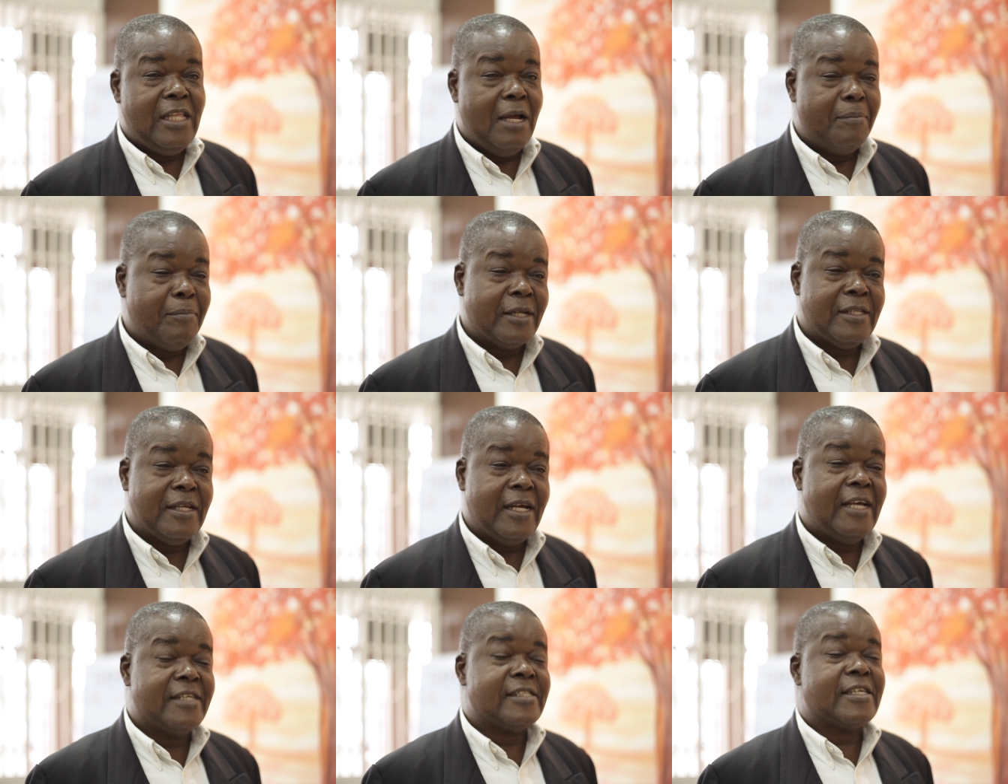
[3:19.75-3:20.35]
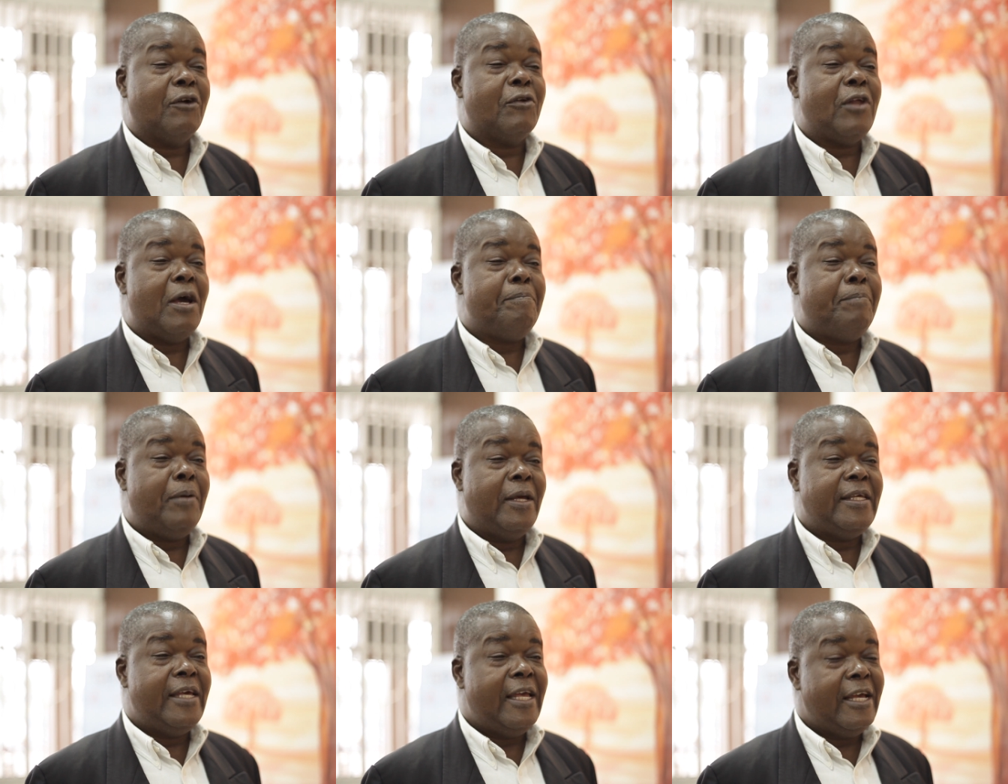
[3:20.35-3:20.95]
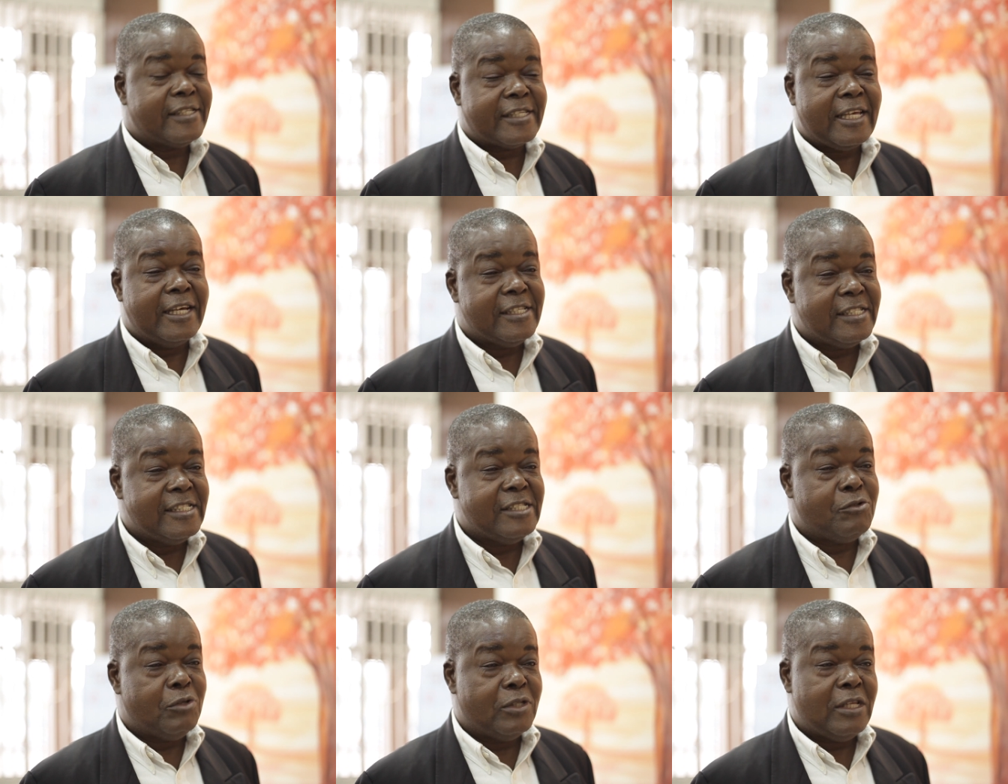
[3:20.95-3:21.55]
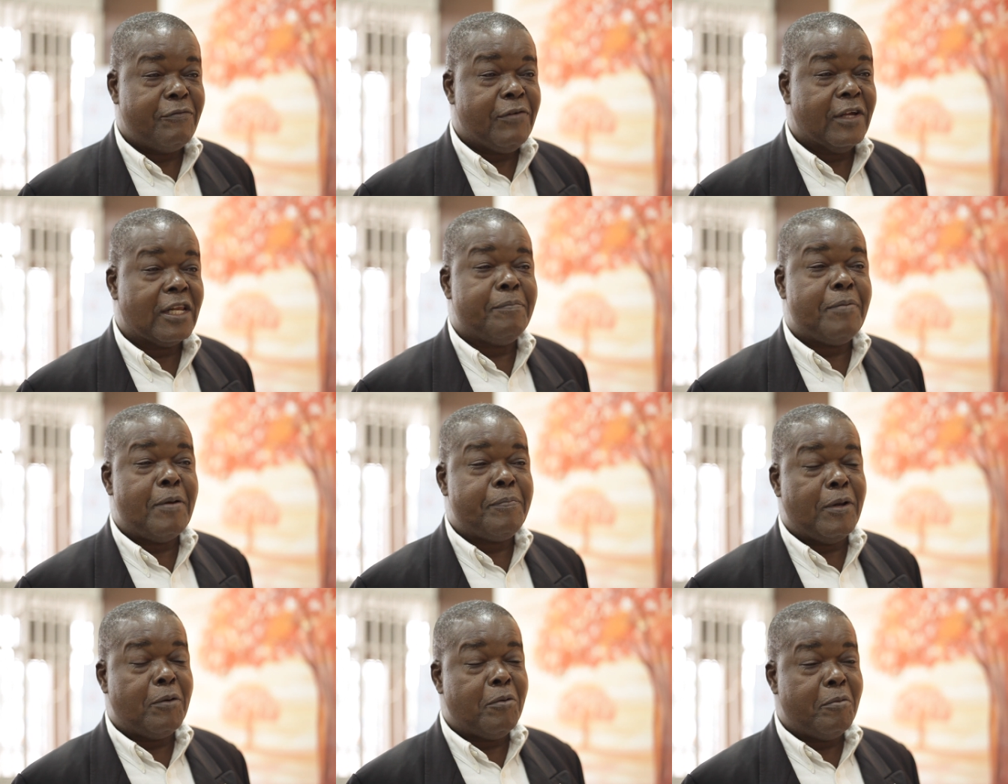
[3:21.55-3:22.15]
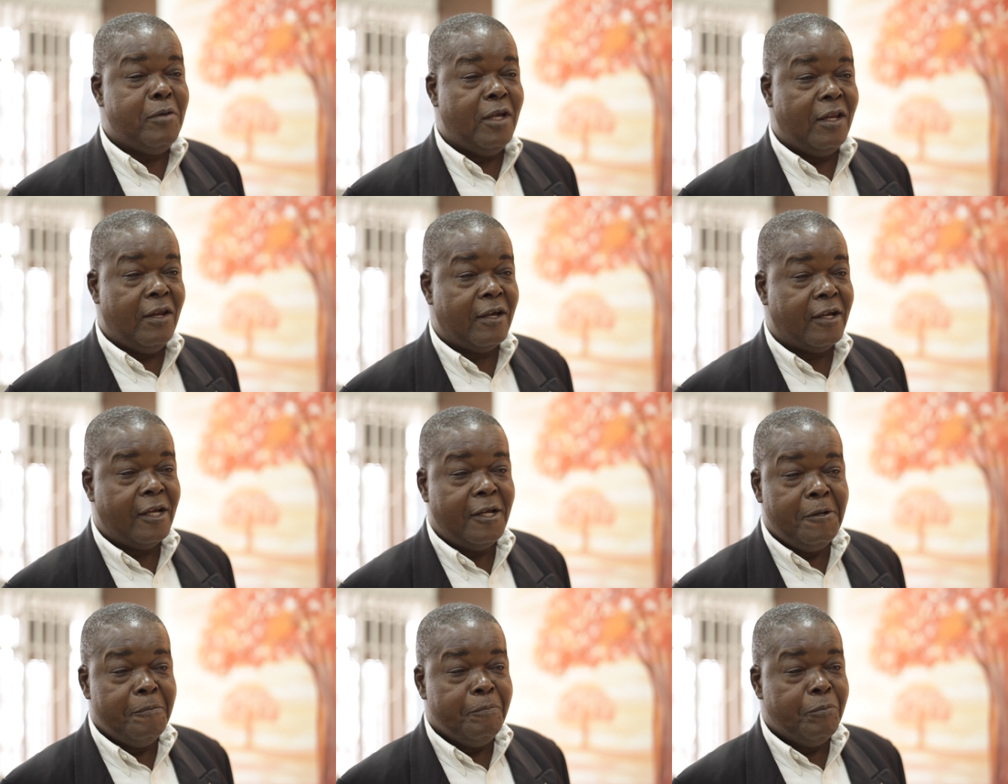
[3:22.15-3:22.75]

demander est-ce qu'on a payé, est-ce que c'est avec le PPL Mobile.